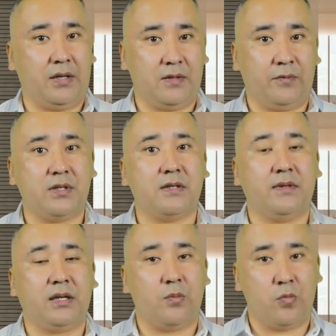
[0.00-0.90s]

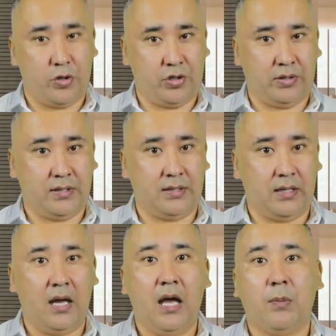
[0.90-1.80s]
производственных
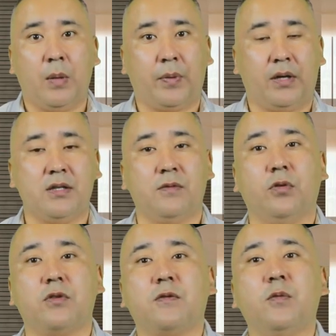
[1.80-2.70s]
мощностей по
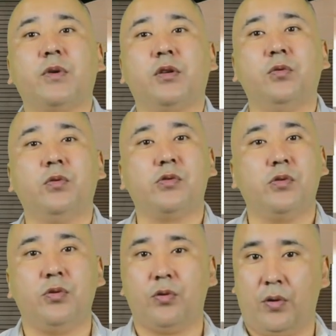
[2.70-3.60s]
производству продукции,